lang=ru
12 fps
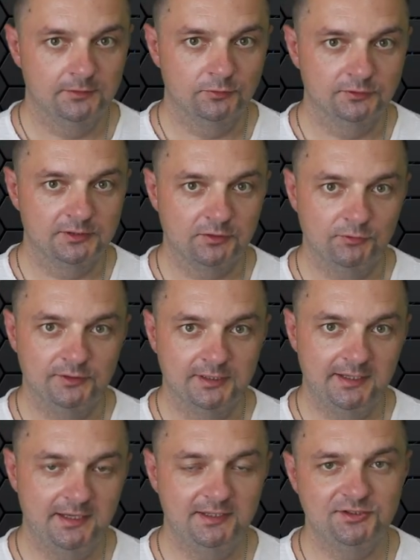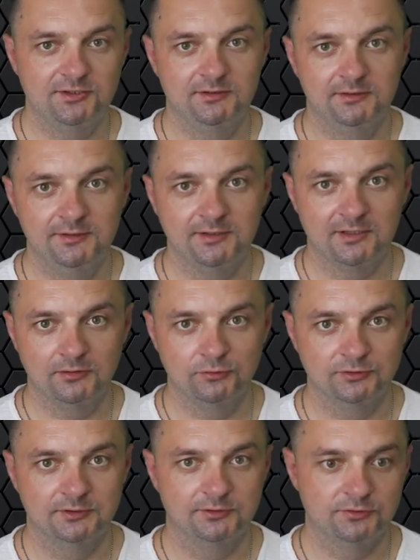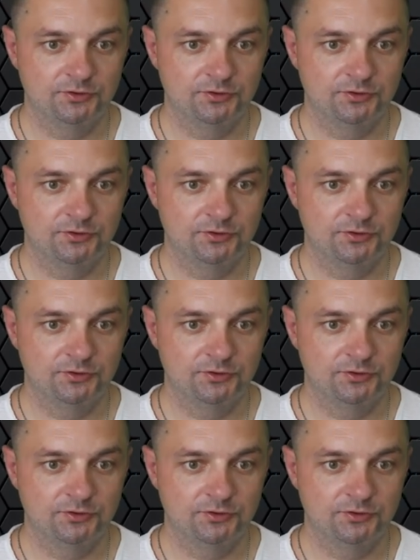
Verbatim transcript: И он такой не горячий и не холодный,